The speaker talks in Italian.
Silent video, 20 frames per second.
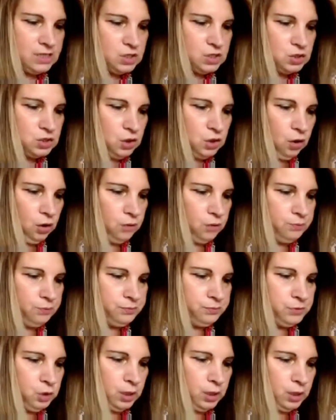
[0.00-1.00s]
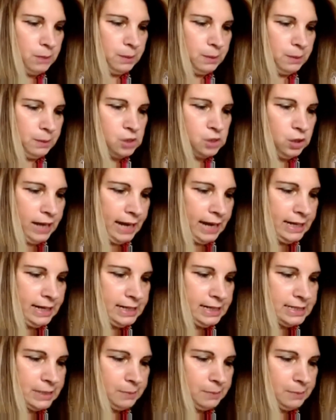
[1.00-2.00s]
Adesso mm, do la parola a
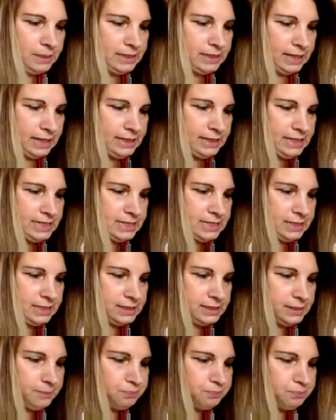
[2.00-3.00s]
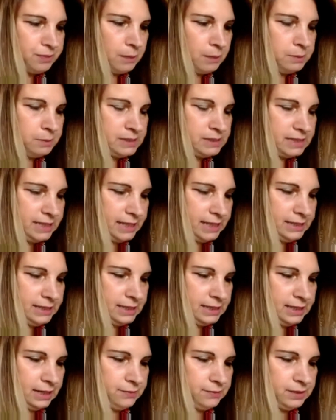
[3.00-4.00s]
Elisabetta Nistri, Presidente
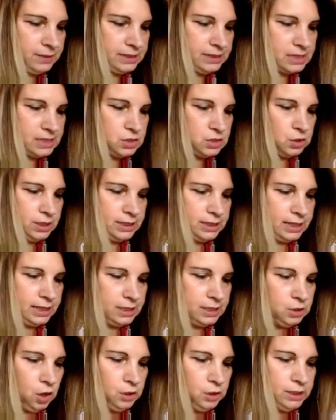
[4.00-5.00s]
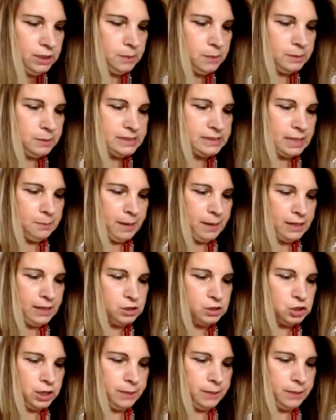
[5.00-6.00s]
della Federazione delle Donne per la
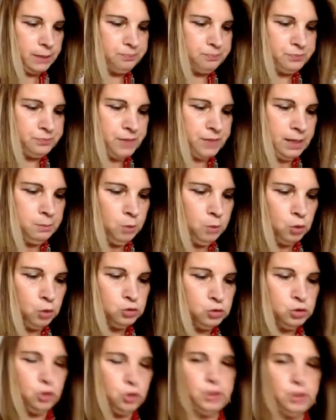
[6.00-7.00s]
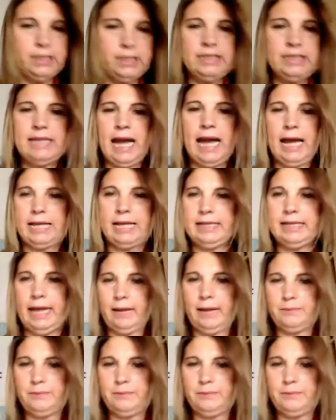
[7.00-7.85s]
Pace mm, nel Mondo Italia.